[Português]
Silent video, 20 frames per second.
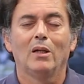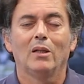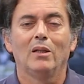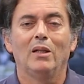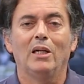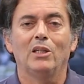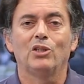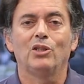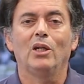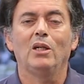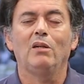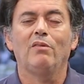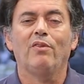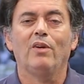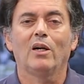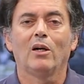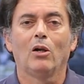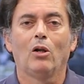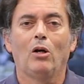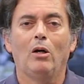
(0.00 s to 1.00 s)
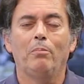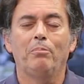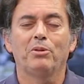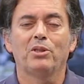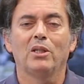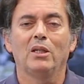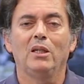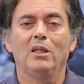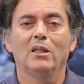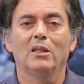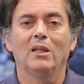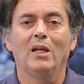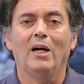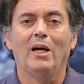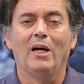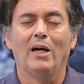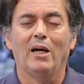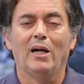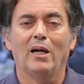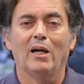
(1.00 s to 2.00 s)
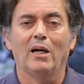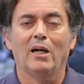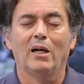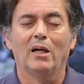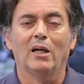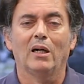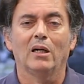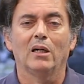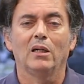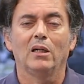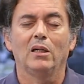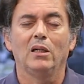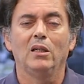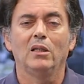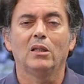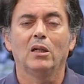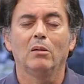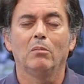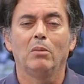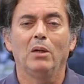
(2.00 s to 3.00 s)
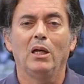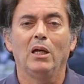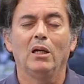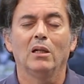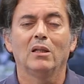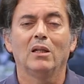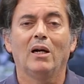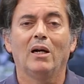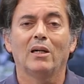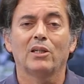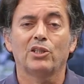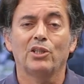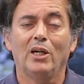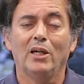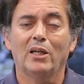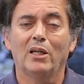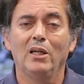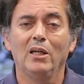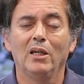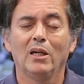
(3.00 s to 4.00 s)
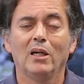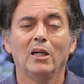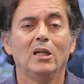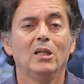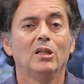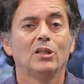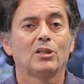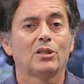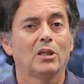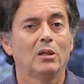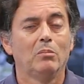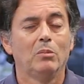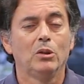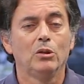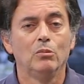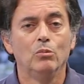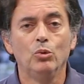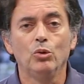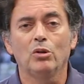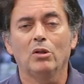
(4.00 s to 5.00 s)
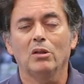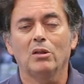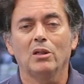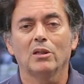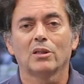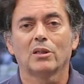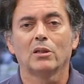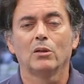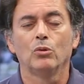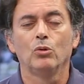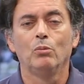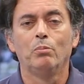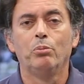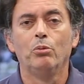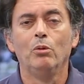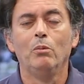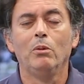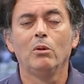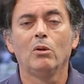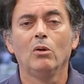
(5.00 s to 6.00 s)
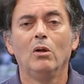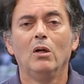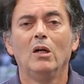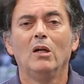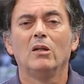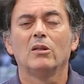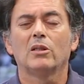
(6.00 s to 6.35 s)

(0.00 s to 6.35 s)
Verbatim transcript: da Jennifer Lopes e, da, e, e também da Shakira, chamando muita atenção do público.